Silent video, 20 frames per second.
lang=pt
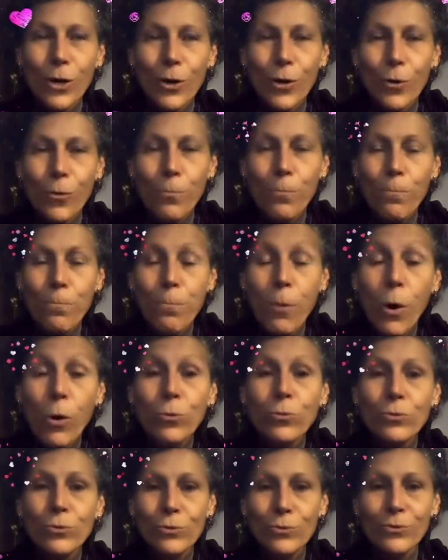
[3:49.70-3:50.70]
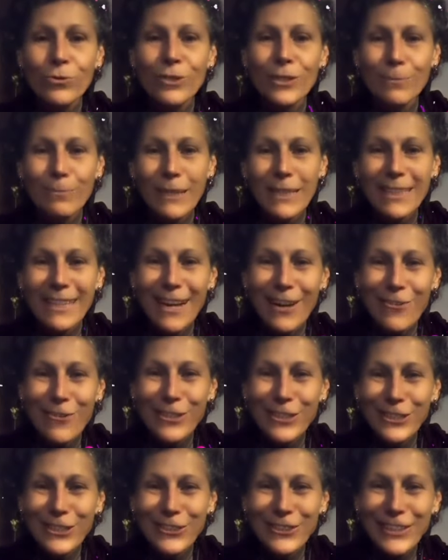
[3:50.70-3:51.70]
o ponto do Despertar
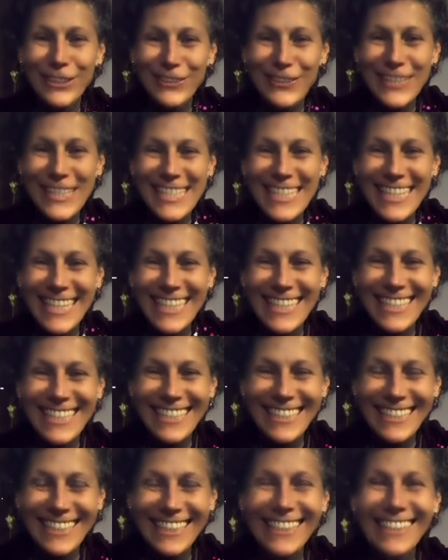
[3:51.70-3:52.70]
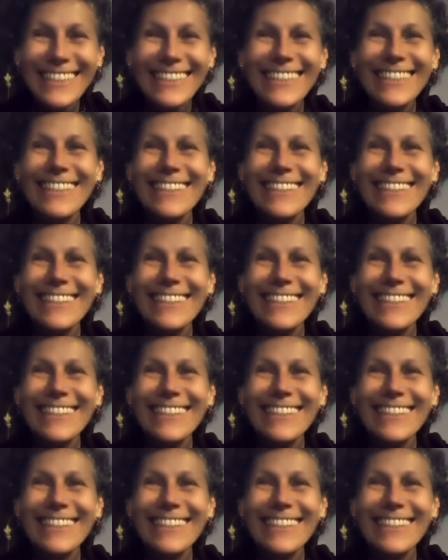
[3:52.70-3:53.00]
Quântico da Consciência, né?